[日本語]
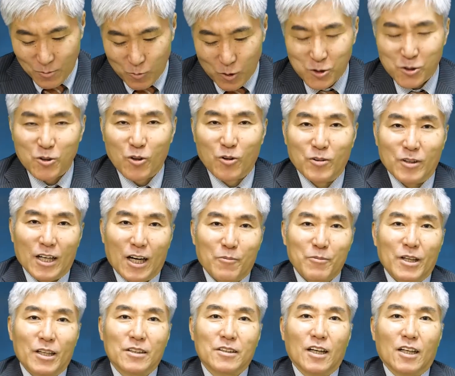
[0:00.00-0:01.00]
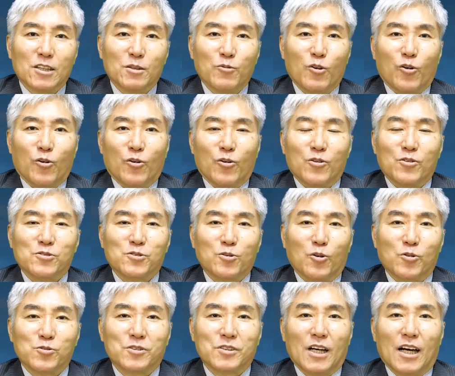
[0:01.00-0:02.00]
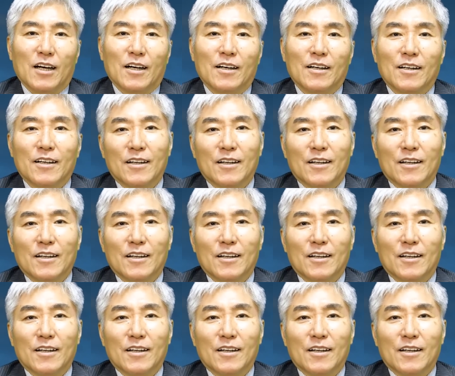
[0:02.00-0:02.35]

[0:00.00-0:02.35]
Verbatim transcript: もちろんアメリカにもそうした